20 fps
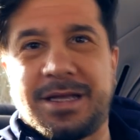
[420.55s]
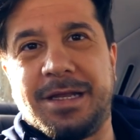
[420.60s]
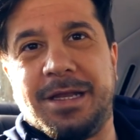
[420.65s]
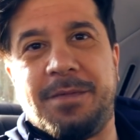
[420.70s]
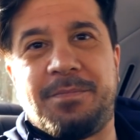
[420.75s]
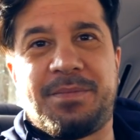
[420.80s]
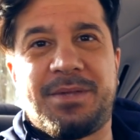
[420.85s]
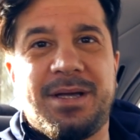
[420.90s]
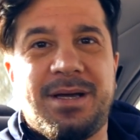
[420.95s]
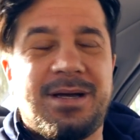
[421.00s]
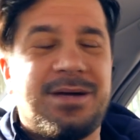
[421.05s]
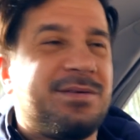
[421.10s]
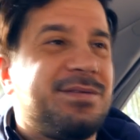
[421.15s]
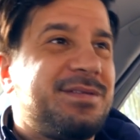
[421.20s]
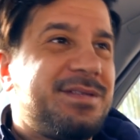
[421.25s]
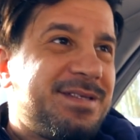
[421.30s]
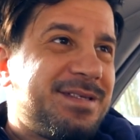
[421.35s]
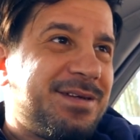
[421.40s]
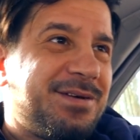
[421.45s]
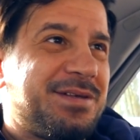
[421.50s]
klebt da
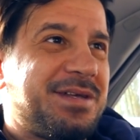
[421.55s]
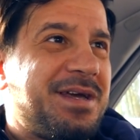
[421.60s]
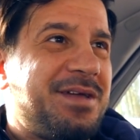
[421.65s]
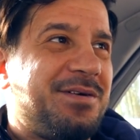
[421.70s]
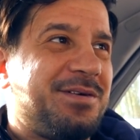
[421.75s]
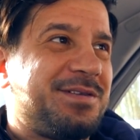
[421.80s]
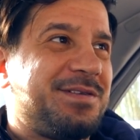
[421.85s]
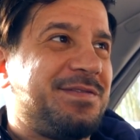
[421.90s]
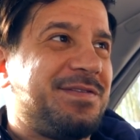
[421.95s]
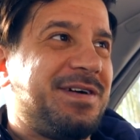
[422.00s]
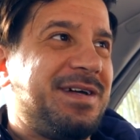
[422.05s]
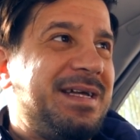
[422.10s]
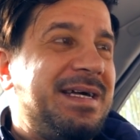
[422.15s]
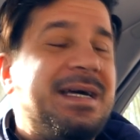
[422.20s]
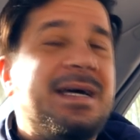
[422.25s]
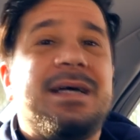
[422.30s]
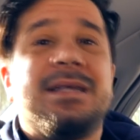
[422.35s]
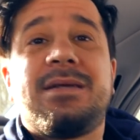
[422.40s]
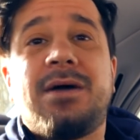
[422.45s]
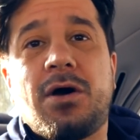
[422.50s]
und könnt kein Auto fahren.
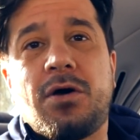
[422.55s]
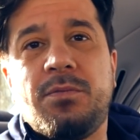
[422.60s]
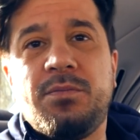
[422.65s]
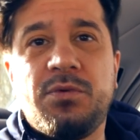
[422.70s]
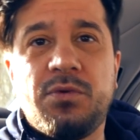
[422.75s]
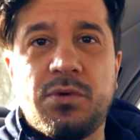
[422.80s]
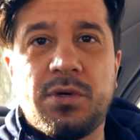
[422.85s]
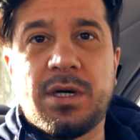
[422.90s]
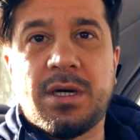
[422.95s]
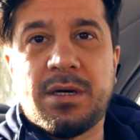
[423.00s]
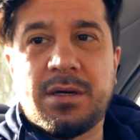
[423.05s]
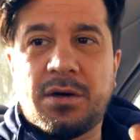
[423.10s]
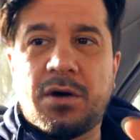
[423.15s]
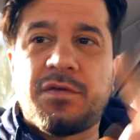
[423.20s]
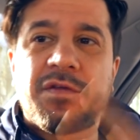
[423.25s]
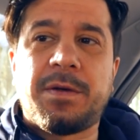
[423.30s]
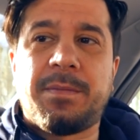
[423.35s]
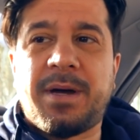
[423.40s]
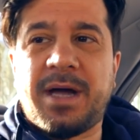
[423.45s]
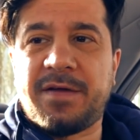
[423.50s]
Darum nur
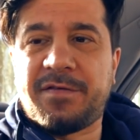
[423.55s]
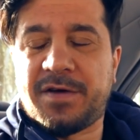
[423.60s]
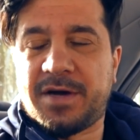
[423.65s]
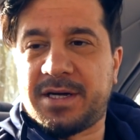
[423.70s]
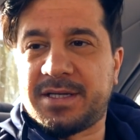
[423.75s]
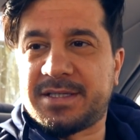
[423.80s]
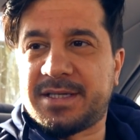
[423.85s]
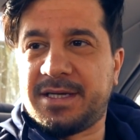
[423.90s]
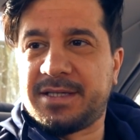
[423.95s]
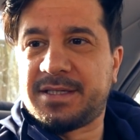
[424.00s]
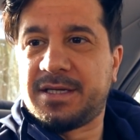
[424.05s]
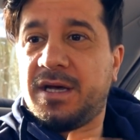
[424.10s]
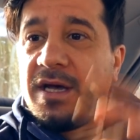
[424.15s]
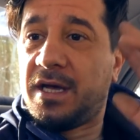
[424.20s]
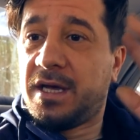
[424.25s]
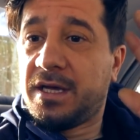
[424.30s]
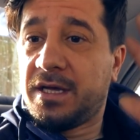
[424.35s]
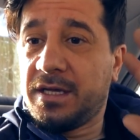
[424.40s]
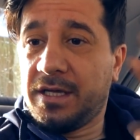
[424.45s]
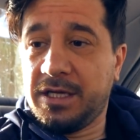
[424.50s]
auf der Beifahrerseite.
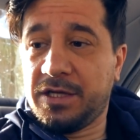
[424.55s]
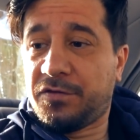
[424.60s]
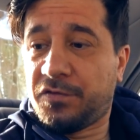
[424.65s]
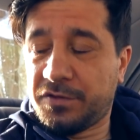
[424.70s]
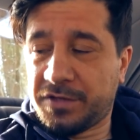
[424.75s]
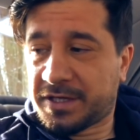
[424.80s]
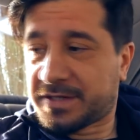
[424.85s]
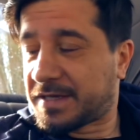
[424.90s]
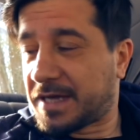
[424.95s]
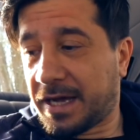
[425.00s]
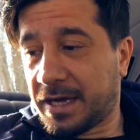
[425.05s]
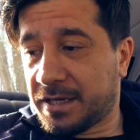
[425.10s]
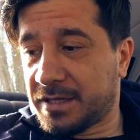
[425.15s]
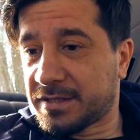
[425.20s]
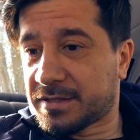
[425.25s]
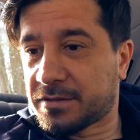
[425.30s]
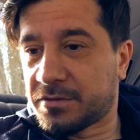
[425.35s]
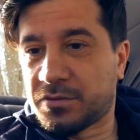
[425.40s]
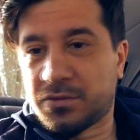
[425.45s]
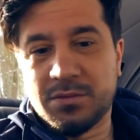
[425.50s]
Ich finde das geil,
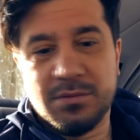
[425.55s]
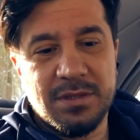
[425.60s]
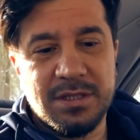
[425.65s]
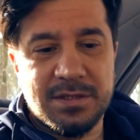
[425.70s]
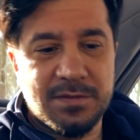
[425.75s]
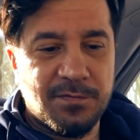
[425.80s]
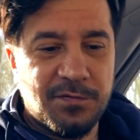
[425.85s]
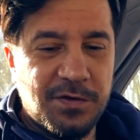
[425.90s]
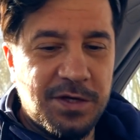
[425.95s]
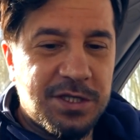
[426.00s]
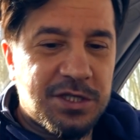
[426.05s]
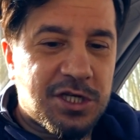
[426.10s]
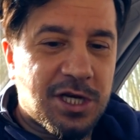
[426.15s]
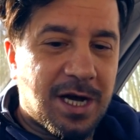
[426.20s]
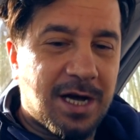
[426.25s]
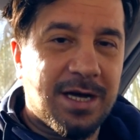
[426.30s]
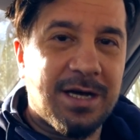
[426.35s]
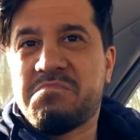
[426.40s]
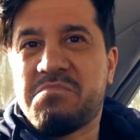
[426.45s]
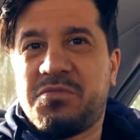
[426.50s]
ist ein, ist ein
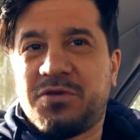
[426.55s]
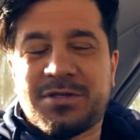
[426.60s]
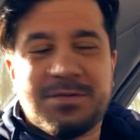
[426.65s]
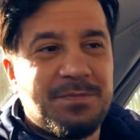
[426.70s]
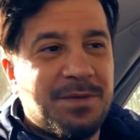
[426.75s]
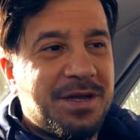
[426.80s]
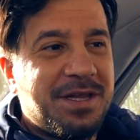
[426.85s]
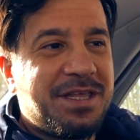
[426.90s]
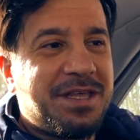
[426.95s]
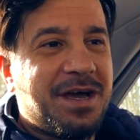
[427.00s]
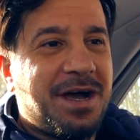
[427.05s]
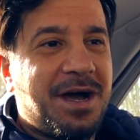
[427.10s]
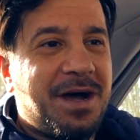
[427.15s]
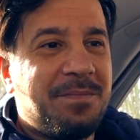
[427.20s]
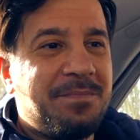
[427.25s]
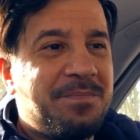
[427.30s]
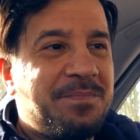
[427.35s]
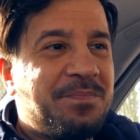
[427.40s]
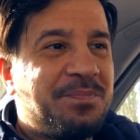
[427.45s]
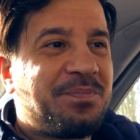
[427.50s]
Feature, muss man nicht
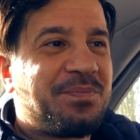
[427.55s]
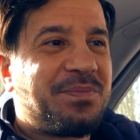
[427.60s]
haben,